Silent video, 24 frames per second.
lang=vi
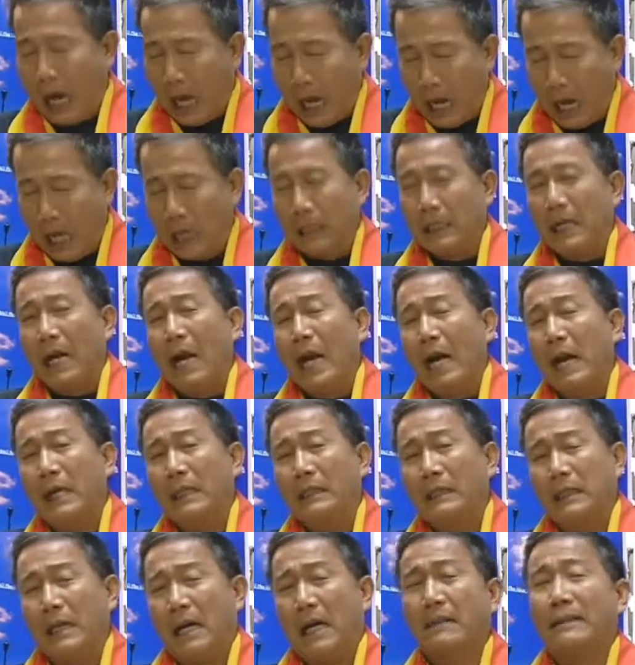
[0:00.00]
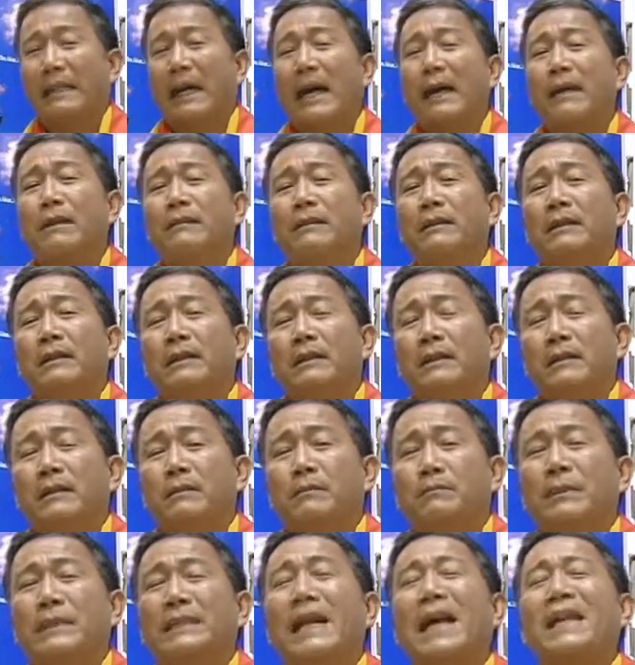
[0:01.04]
ở, ở, ở tại
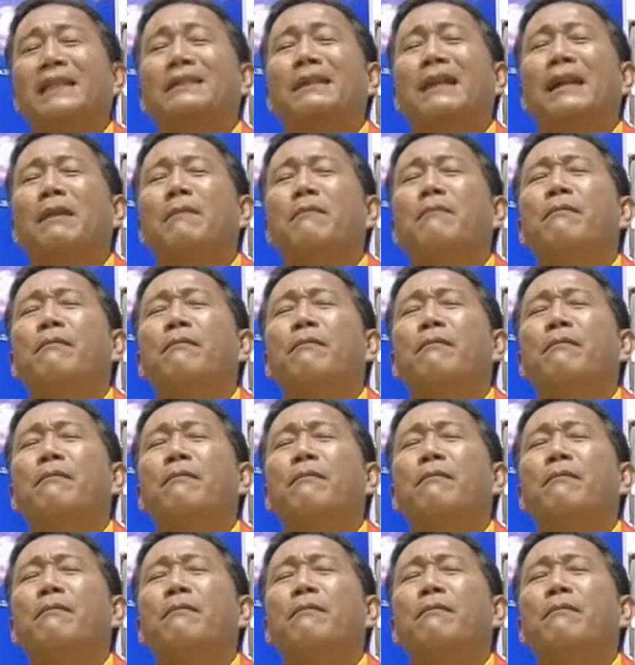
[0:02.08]
Bethesda